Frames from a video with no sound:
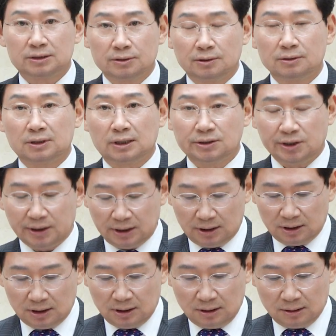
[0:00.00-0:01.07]
개선
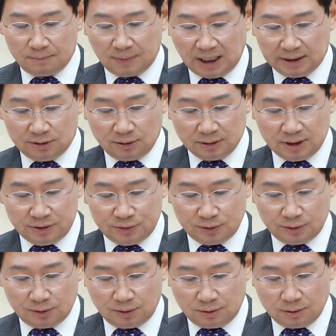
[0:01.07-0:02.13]
대책이 반영될 수
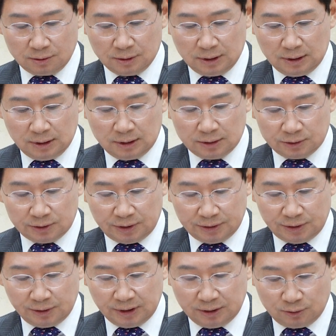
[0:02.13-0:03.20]
있도록
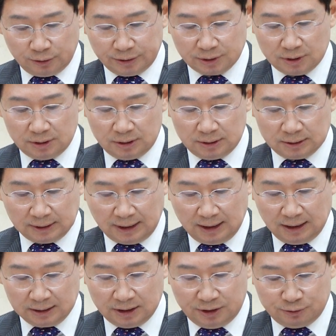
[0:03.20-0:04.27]
최선의 노력을
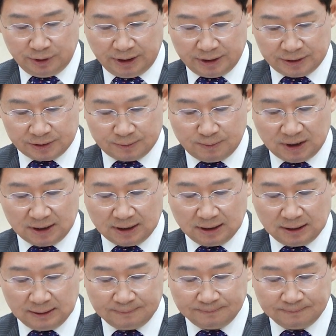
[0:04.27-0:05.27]
다 기울이겠습니다.